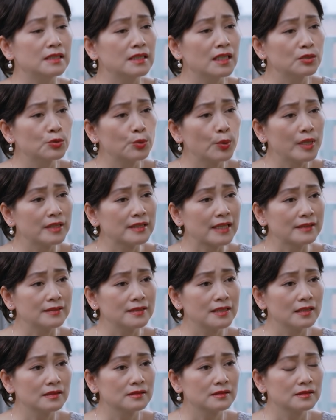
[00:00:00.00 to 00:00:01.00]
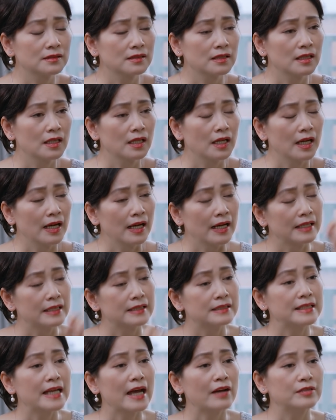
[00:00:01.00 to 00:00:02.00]
Chị nên khuyên Thanh Dân
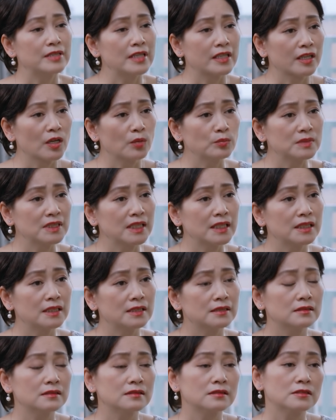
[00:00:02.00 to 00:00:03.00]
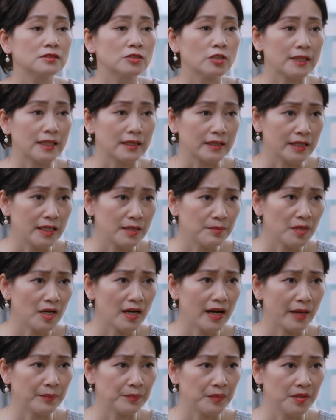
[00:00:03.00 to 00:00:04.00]
Giao việc công ty Cho thằng
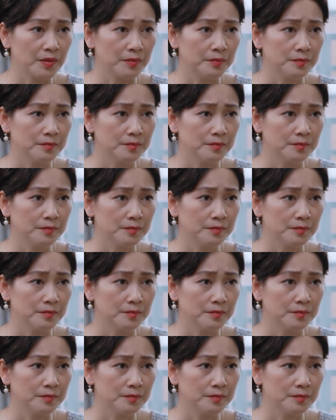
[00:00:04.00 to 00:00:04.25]
Khiêm đó làm